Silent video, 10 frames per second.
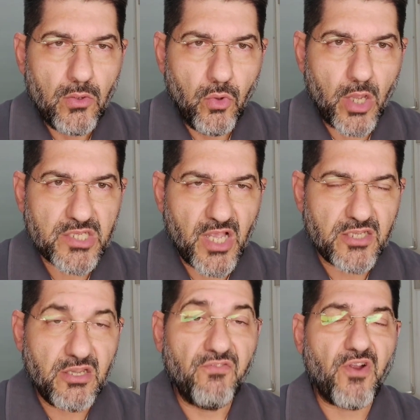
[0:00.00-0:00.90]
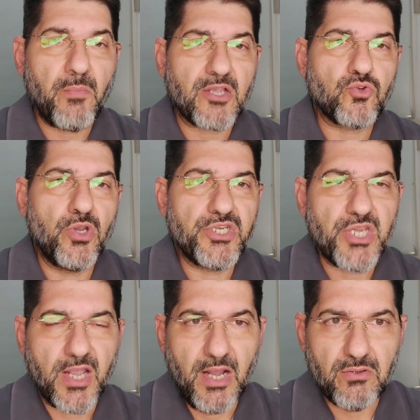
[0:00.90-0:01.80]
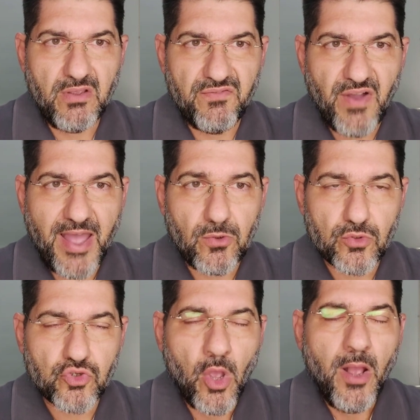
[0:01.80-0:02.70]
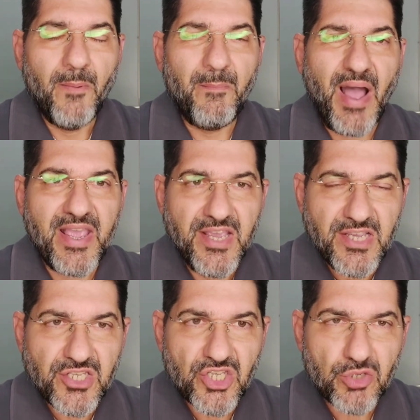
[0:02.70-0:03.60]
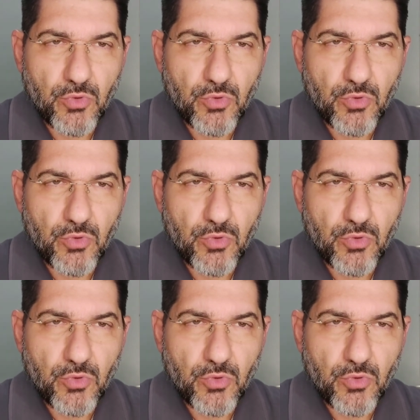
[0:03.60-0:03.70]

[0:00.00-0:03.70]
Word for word: Nossas informações chegando em vários países.